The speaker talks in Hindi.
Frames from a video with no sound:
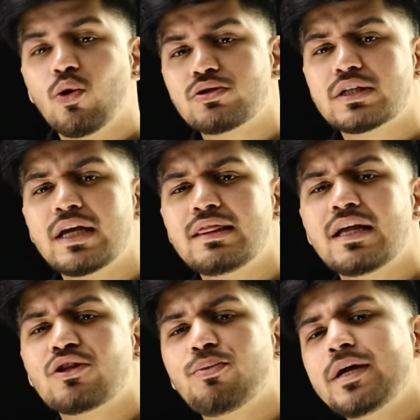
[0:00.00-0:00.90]
उसके
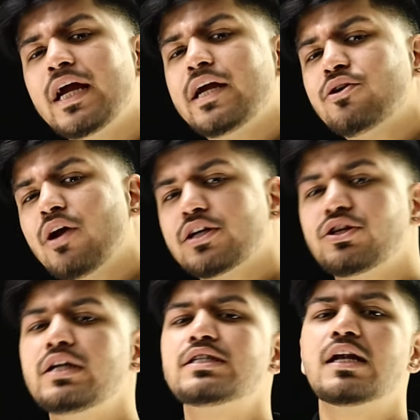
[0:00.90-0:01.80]
अंदर तो भैया
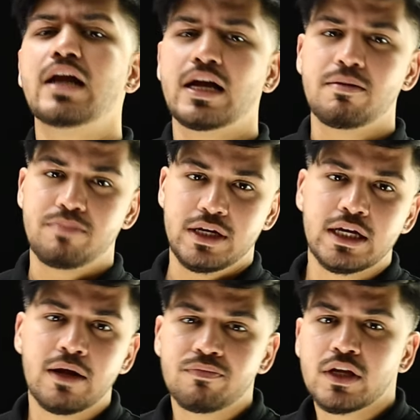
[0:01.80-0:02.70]
इंट्रोडक्शन ही चल रहा है कंपनी
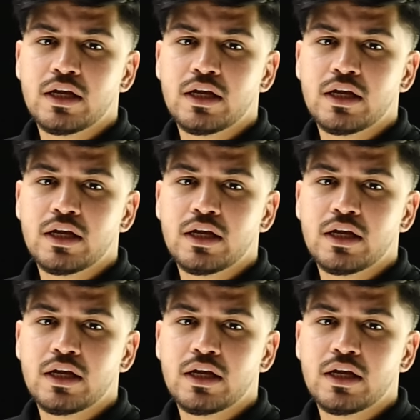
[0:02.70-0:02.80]
का